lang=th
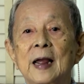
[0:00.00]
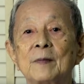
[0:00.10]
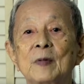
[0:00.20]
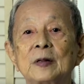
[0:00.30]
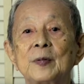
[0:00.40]
ราย
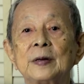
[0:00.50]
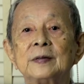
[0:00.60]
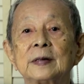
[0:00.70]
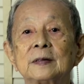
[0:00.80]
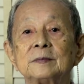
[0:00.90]
มันจะเป็น
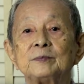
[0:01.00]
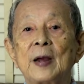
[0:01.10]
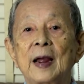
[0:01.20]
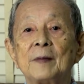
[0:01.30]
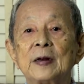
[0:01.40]
แผ
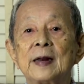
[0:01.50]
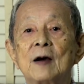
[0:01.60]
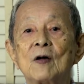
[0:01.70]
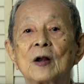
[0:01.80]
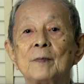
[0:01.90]
ลเป็น
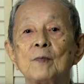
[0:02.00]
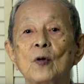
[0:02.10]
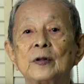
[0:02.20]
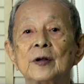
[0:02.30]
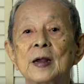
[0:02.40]
เน่าอะไรป่
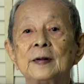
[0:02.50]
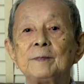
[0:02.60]
วยใช่ไหม